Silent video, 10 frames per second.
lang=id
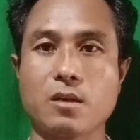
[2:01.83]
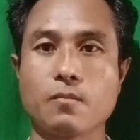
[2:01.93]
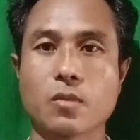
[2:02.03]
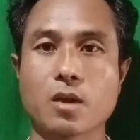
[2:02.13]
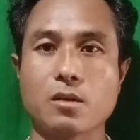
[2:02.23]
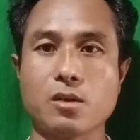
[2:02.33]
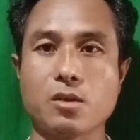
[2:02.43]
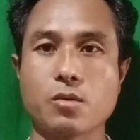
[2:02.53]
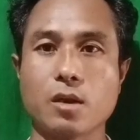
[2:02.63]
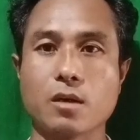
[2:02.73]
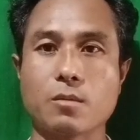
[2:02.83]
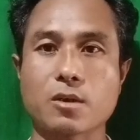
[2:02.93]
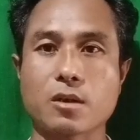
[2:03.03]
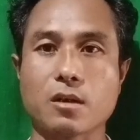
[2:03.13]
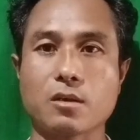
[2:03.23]
de niswing
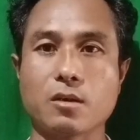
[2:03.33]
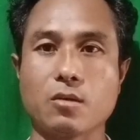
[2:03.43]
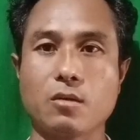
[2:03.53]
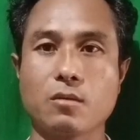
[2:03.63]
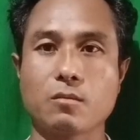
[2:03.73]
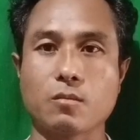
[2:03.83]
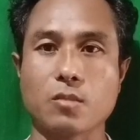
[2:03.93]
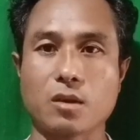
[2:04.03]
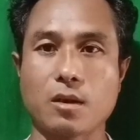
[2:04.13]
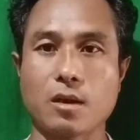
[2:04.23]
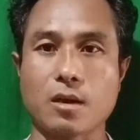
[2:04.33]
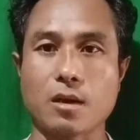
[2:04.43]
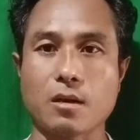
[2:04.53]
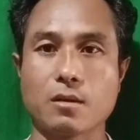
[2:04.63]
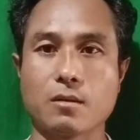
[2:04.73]
ba tikon, kon